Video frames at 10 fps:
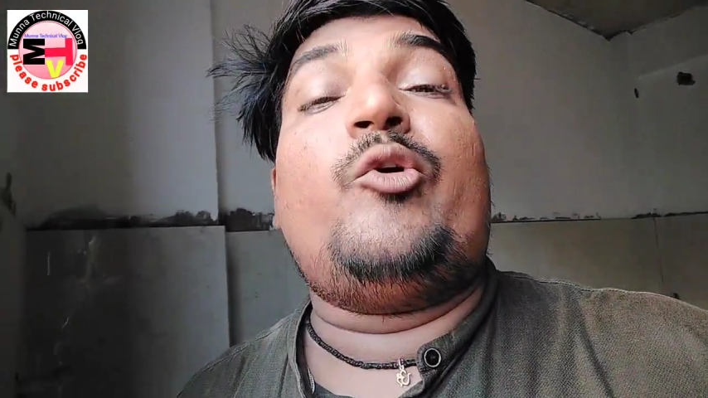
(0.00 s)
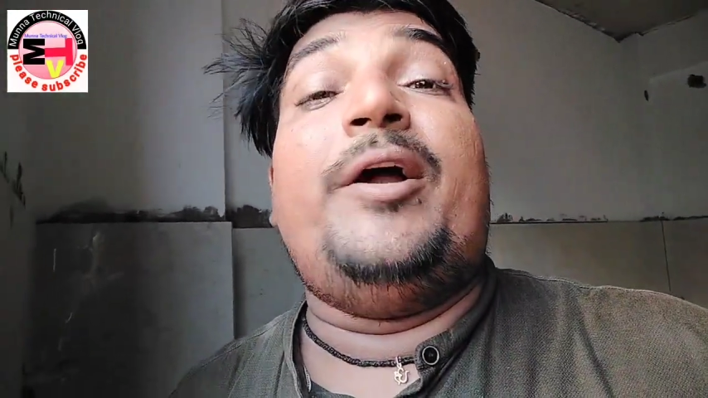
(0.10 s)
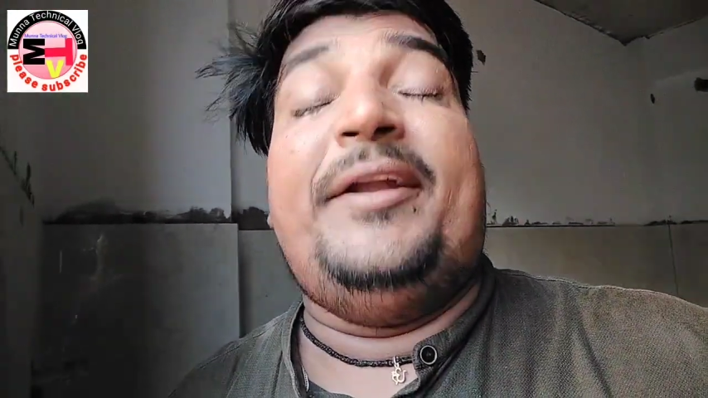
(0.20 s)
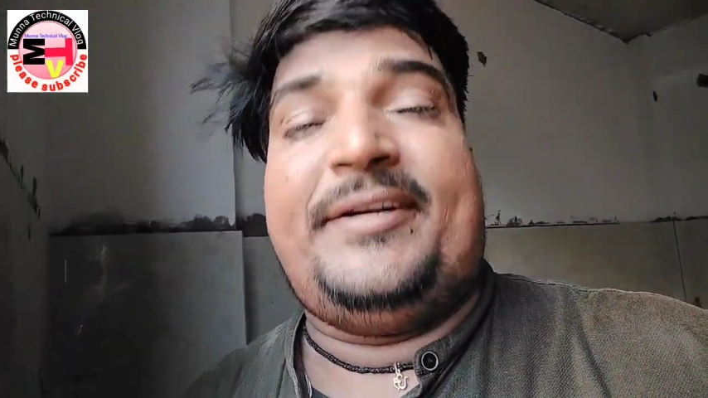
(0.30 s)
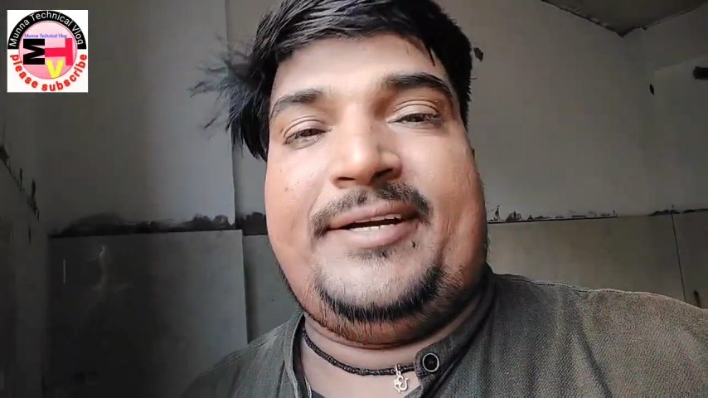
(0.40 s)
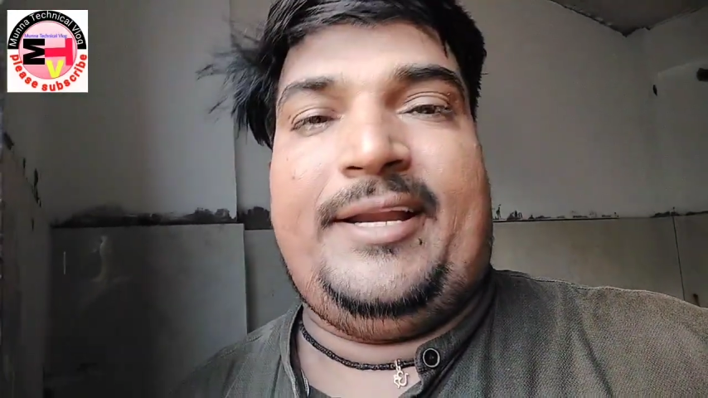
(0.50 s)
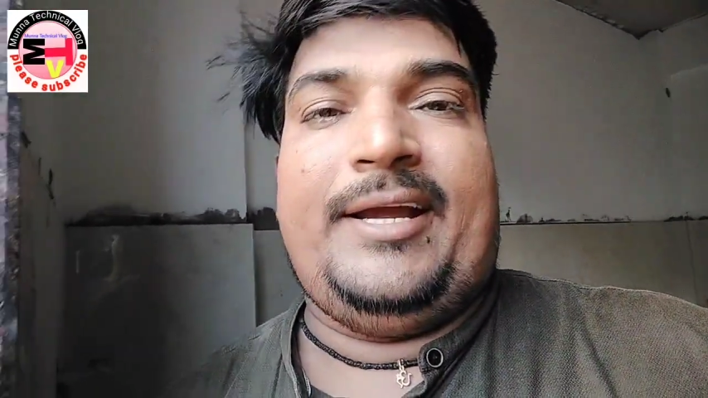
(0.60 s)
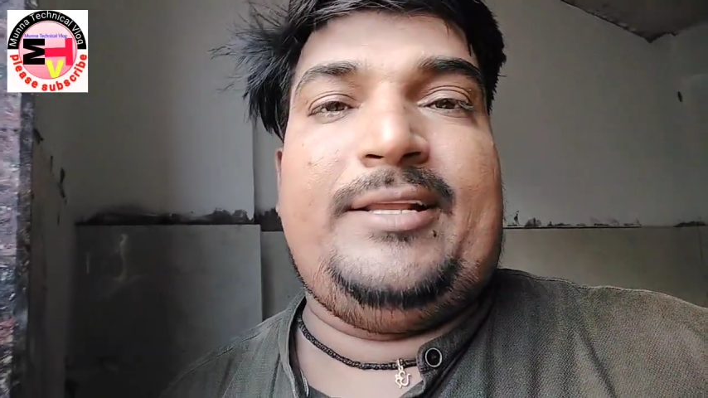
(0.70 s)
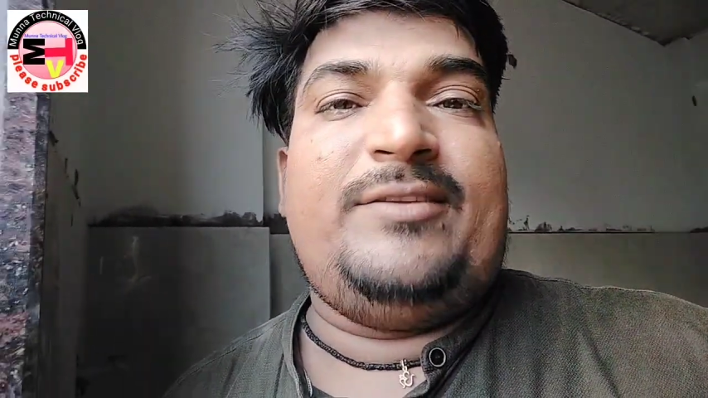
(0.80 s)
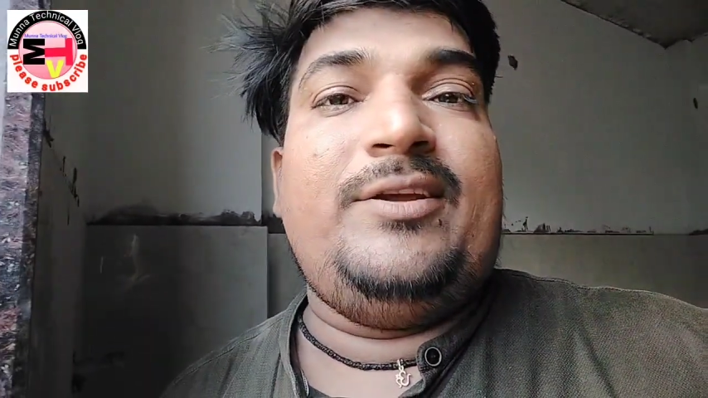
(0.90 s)
कनेक्ट
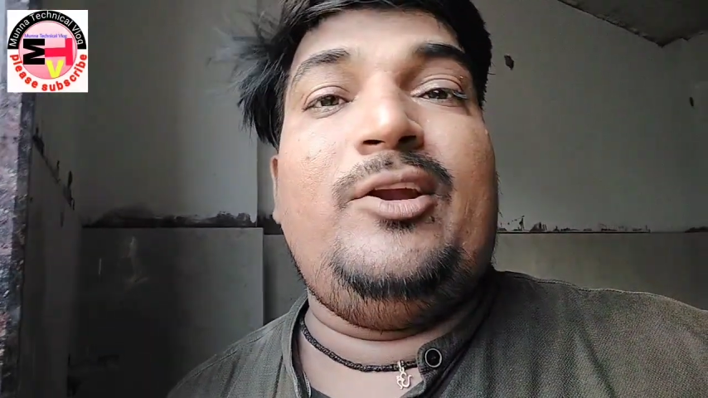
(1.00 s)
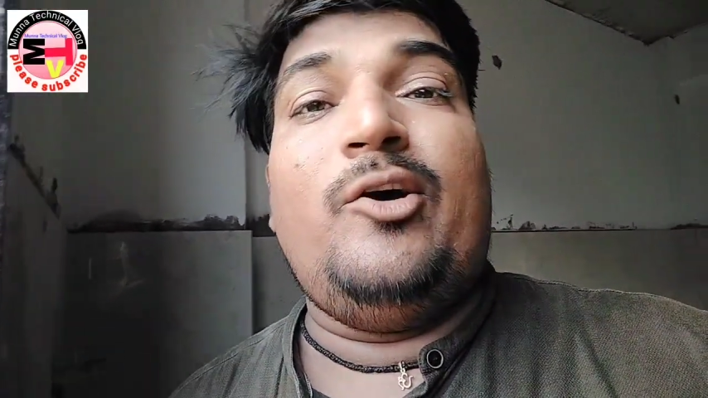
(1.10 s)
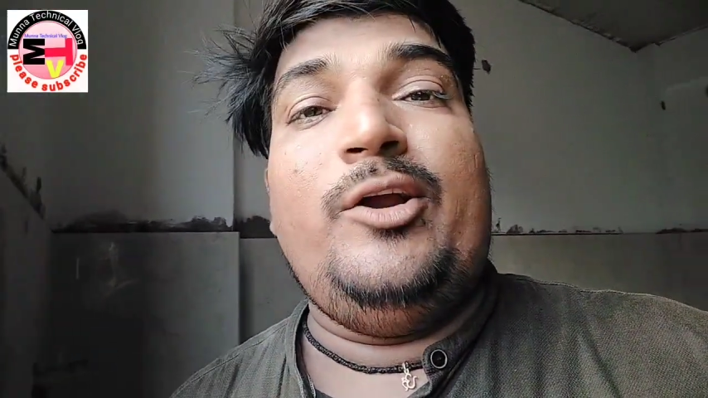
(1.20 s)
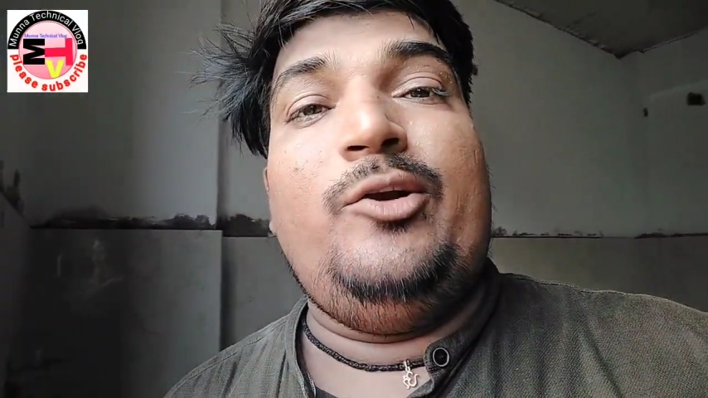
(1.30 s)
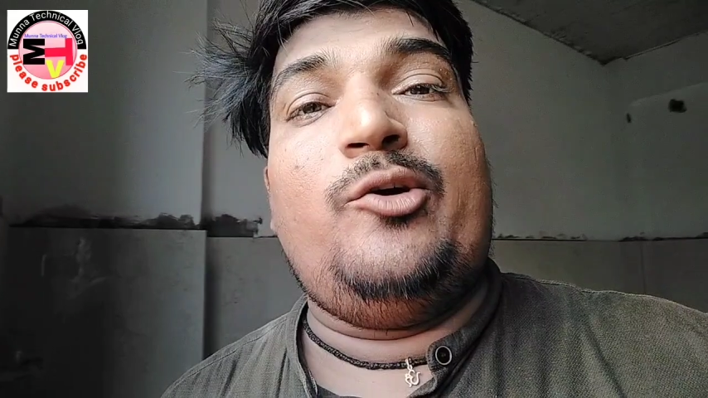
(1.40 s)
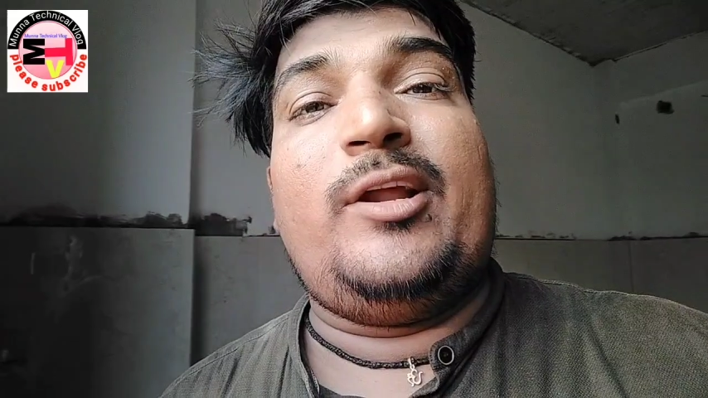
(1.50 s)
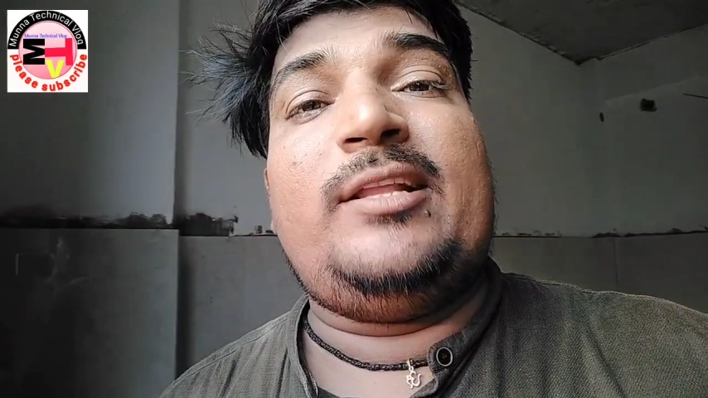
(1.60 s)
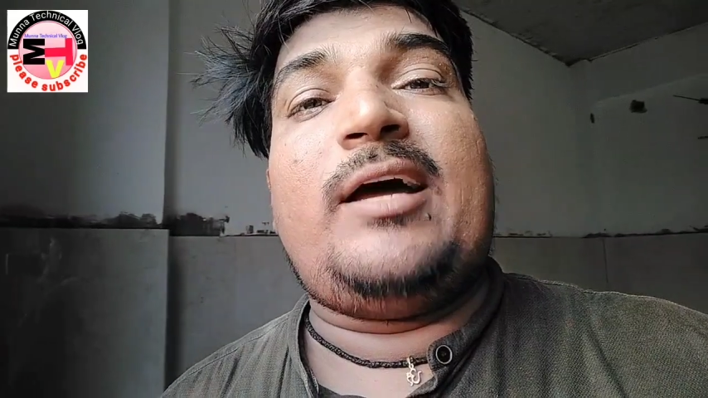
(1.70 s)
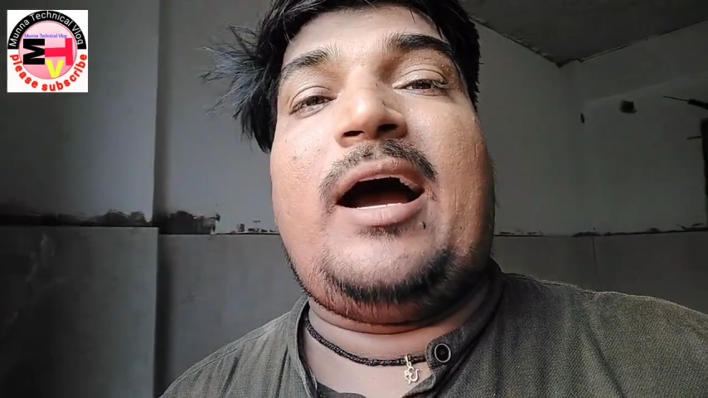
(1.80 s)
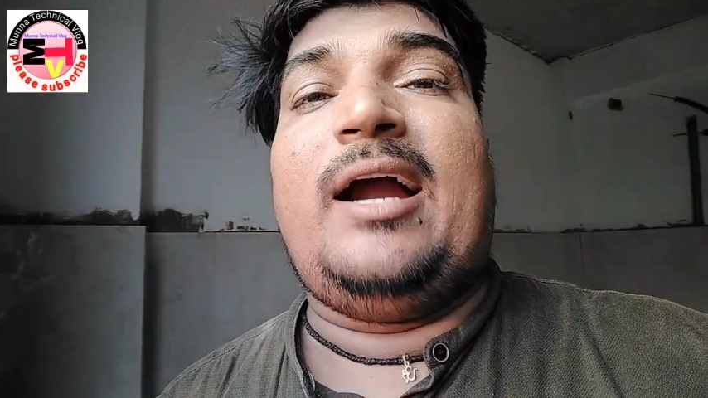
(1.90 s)
करेगा जैसे नौ इंडोर है तो